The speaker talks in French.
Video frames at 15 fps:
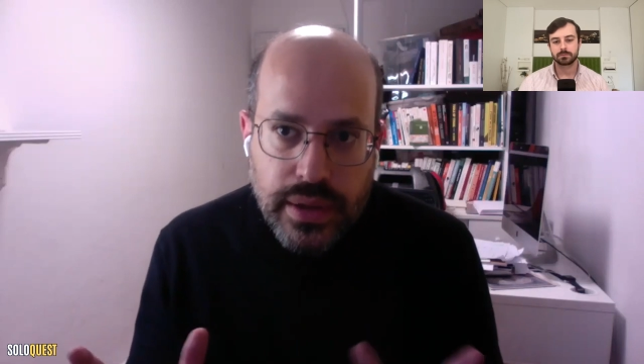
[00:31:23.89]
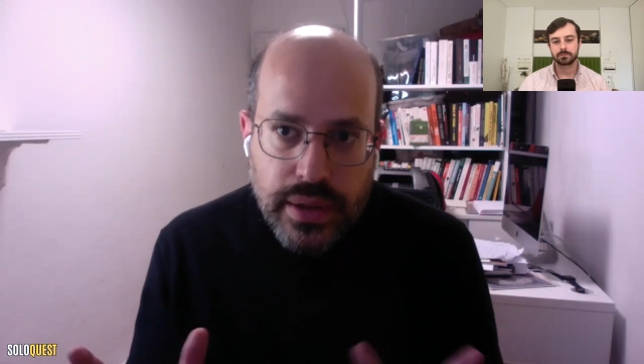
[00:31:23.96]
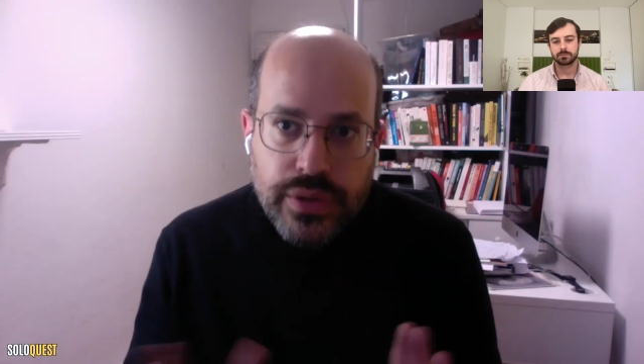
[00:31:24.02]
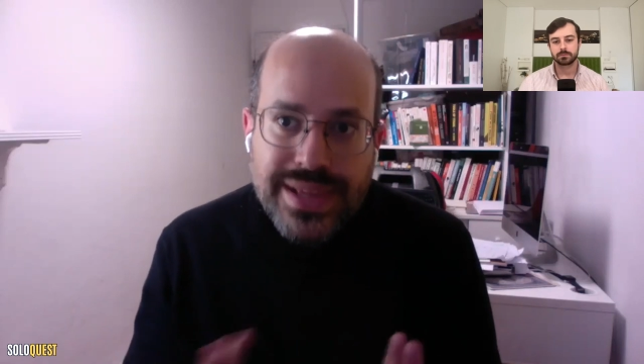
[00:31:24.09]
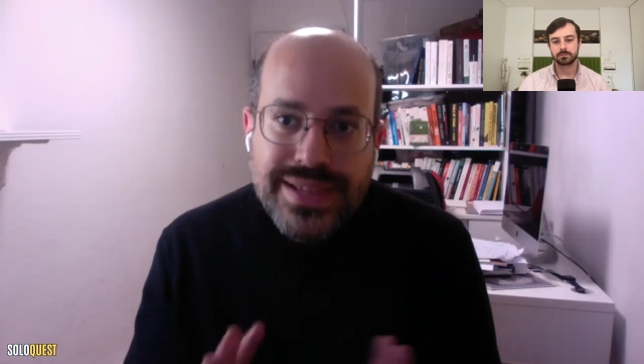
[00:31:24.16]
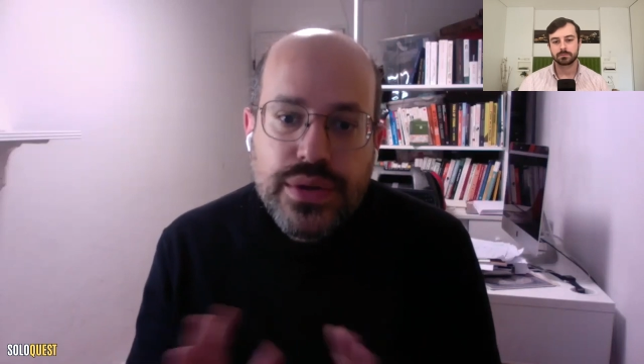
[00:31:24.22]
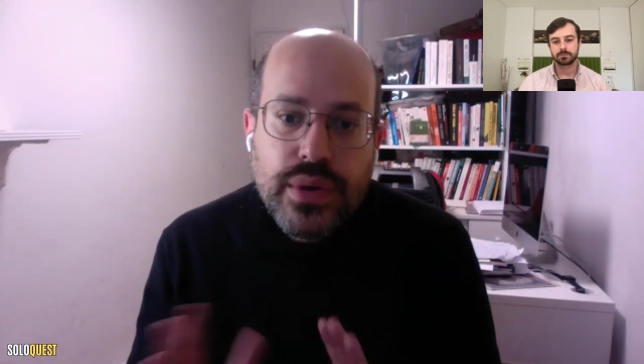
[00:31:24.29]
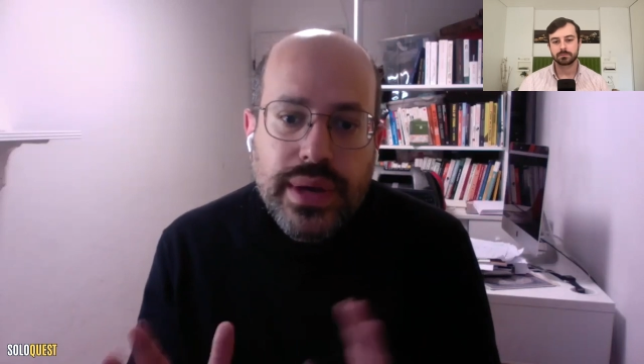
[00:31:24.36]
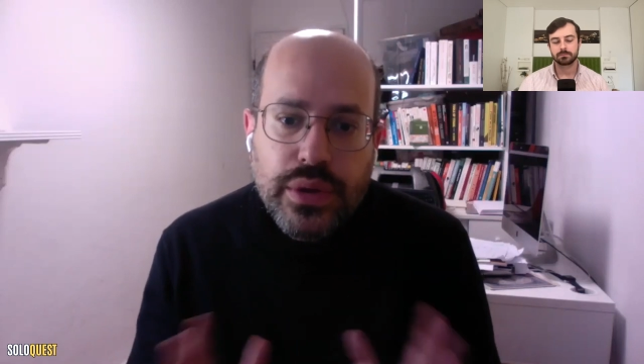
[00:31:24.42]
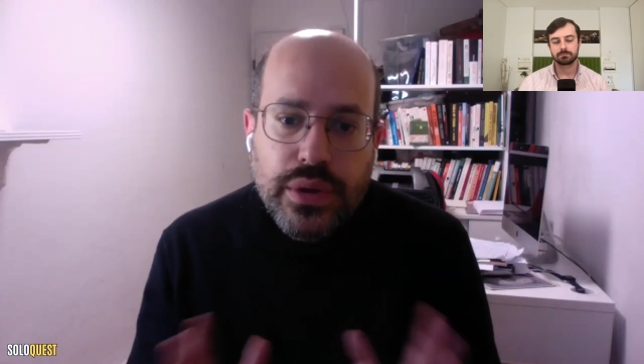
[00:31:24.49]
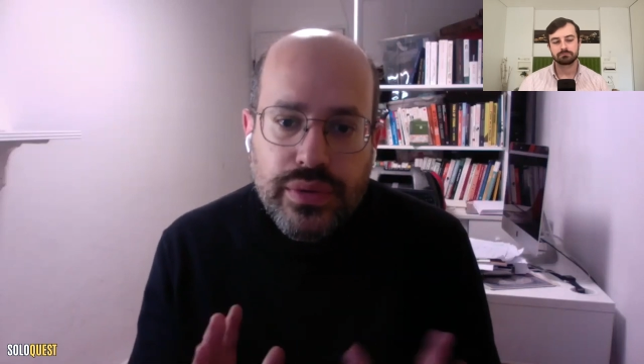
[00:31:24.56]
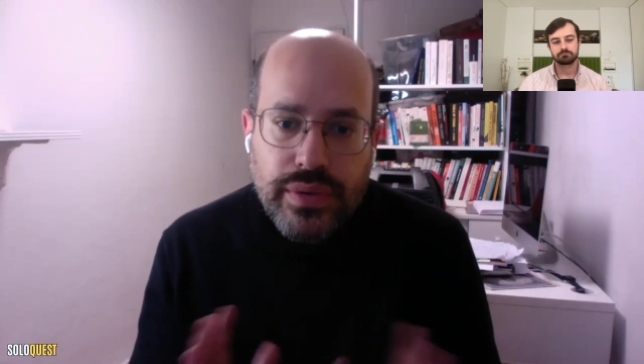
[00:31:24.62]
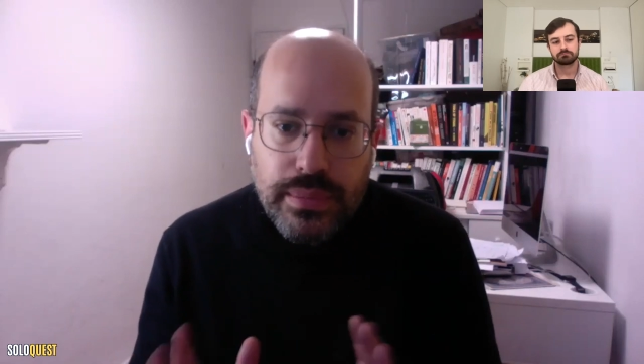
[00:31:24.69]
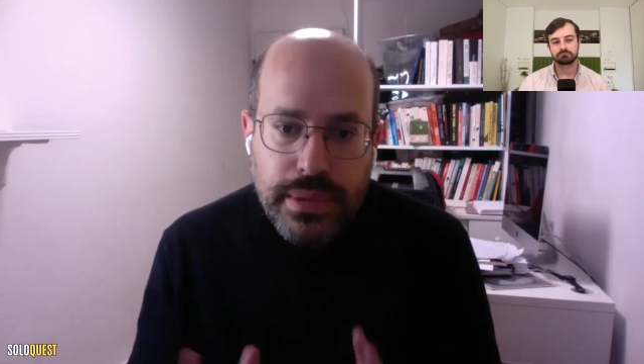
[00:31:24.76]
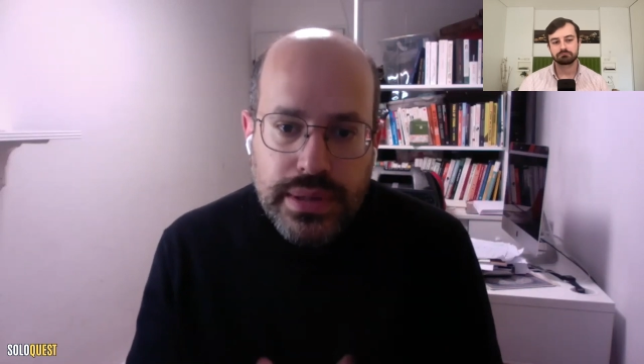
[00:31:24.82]
Il y en a
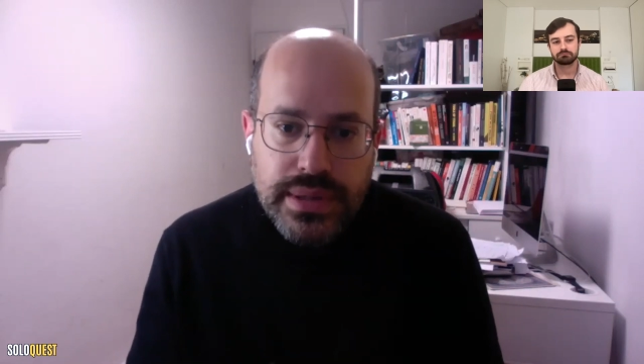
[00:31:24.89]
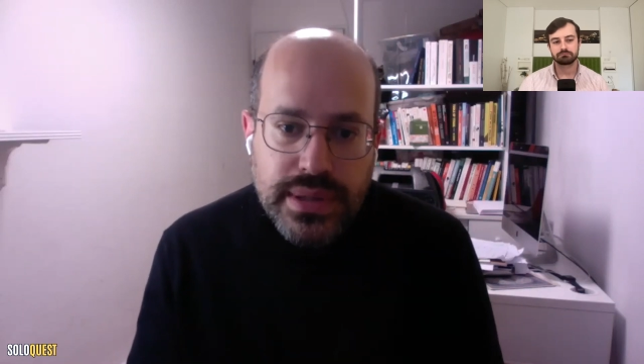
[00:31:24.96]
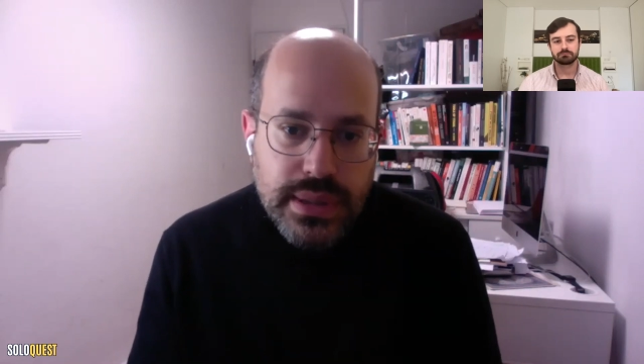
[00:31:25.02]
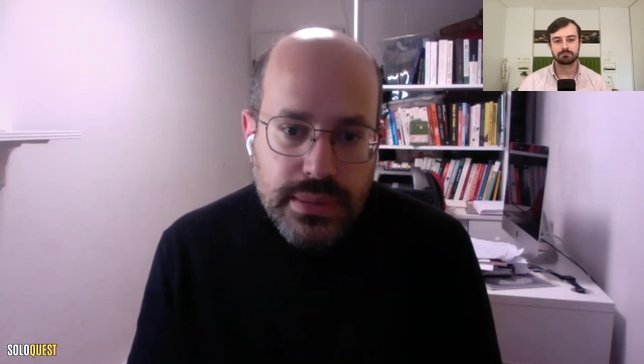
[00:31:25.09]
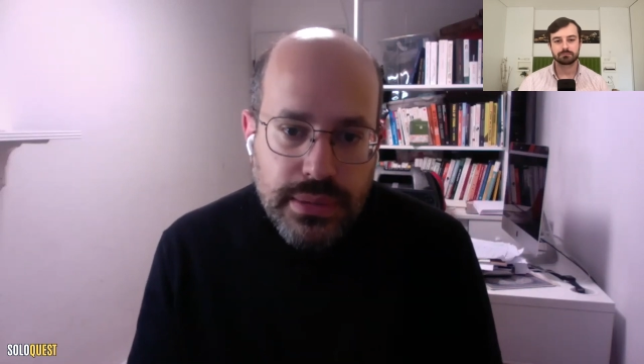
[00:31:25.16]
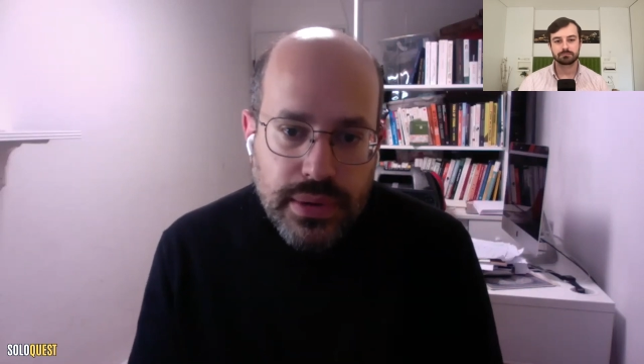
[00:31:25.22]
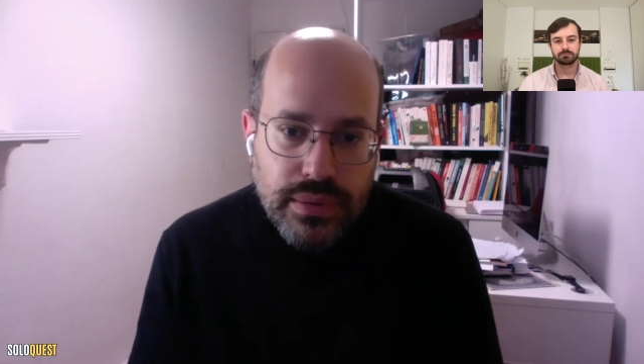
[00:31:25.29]
180 000 si j'ai bien